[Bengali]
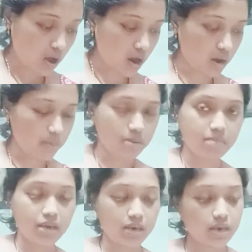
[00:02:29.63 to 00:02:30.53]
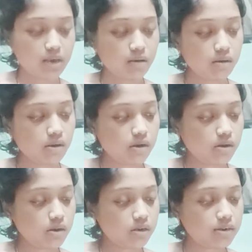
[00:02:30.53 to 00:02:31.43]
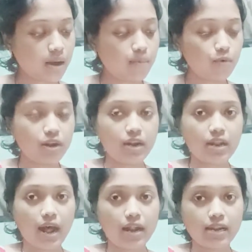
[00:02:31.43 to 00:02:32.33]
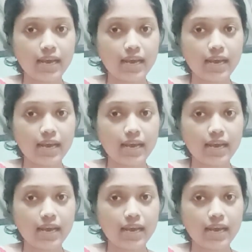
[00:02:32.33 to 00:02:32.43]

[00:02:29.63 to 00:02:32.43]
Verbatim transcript: আর আমার মেয়েকে ডাবরের লাল